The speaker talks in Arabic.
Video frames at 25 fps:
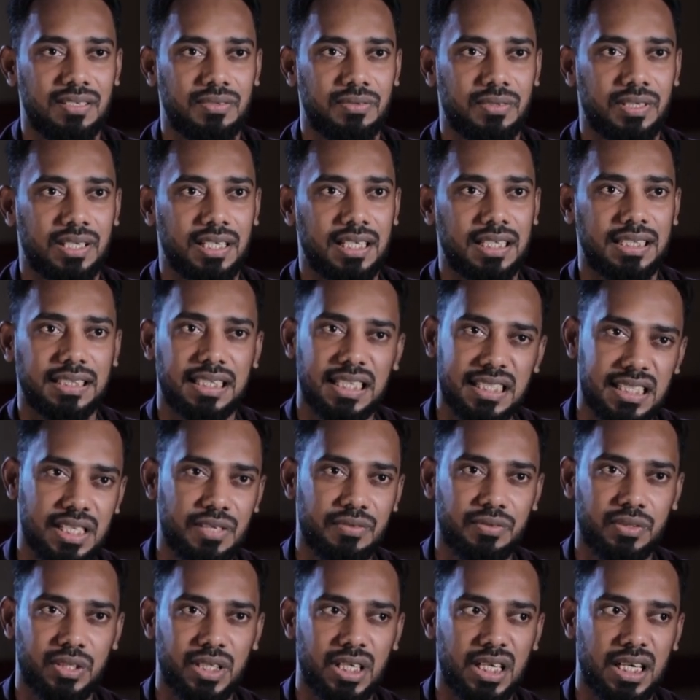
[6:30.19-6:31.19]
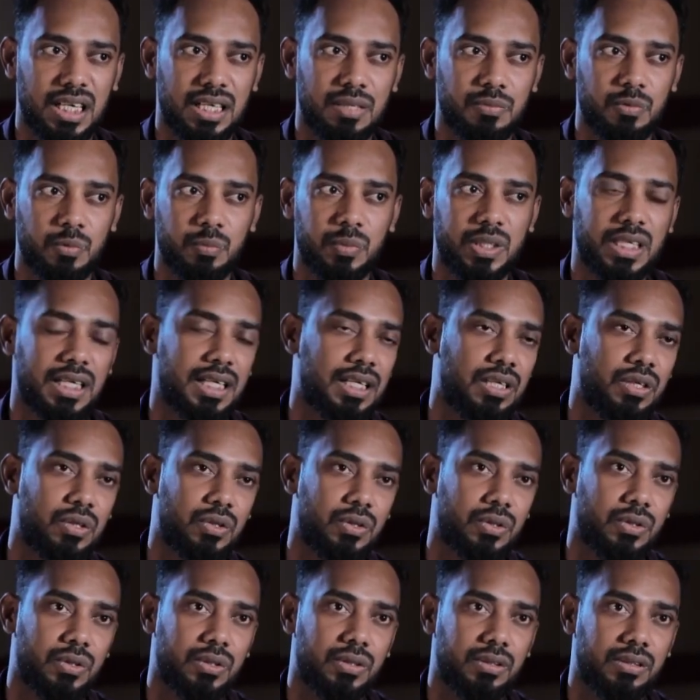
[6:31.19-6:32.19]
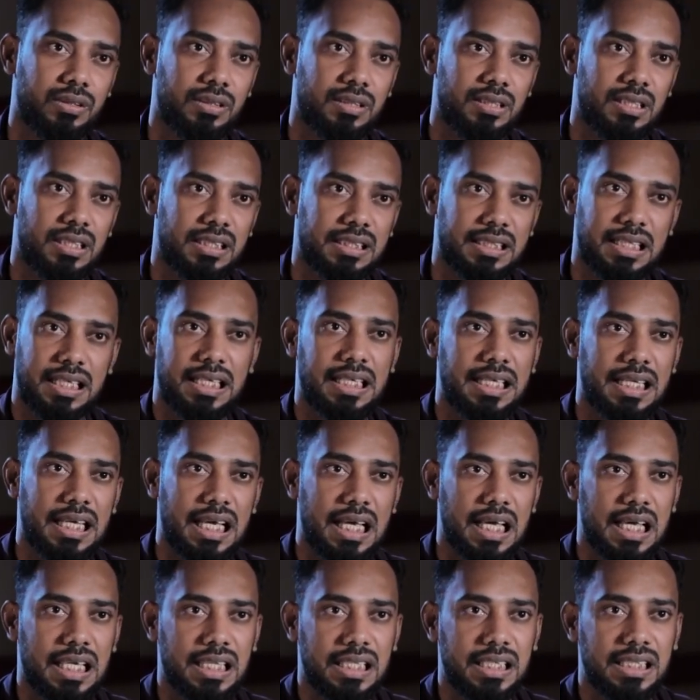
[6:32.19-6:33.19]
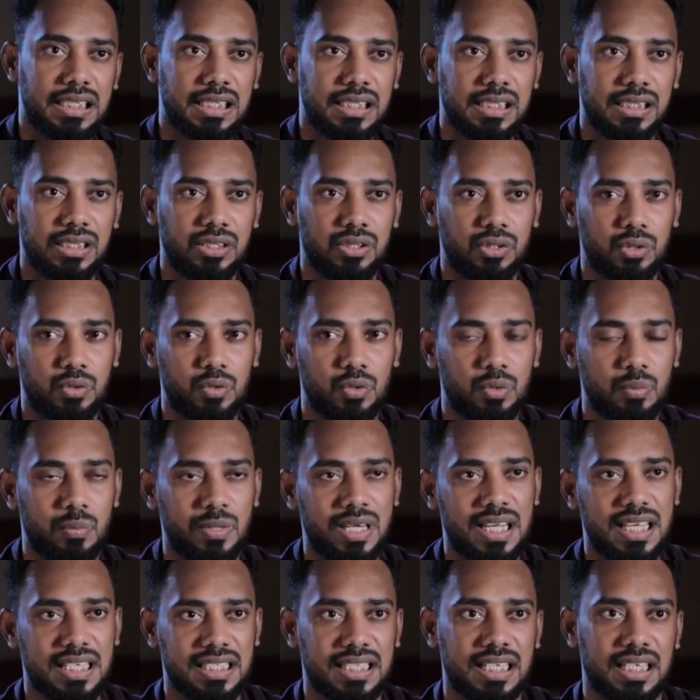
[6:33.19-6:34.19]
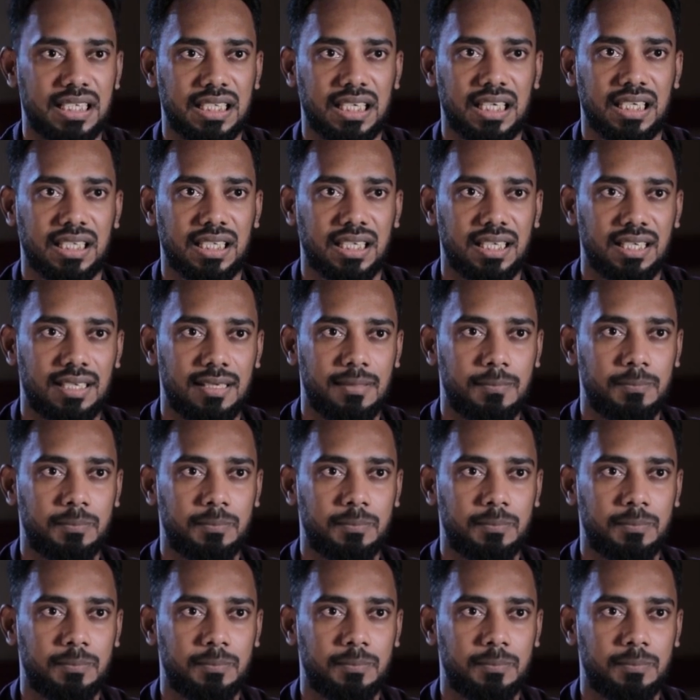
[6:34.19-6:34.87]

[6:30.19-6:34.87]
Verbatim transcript: فاكتشفت أنه ممكن أنه الطريقة هذه تكون مقاسات خطأ